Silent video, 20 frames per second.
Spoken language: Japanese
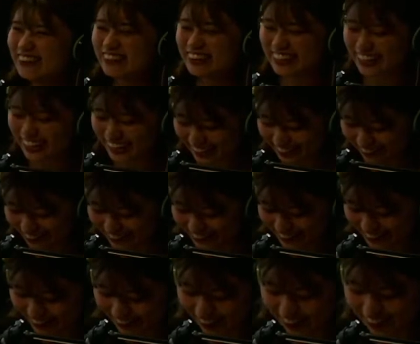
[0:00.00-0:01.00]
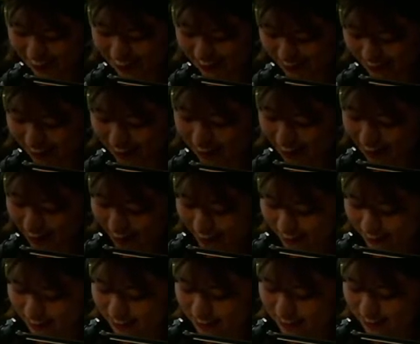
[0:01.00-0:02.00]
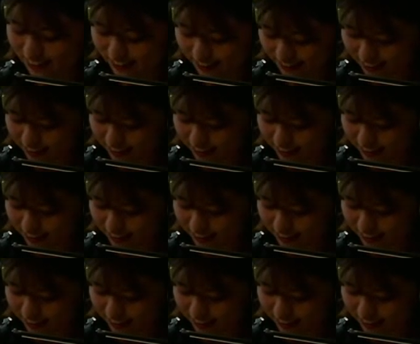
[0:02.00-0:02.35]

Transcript: また、あの、その話は、後々、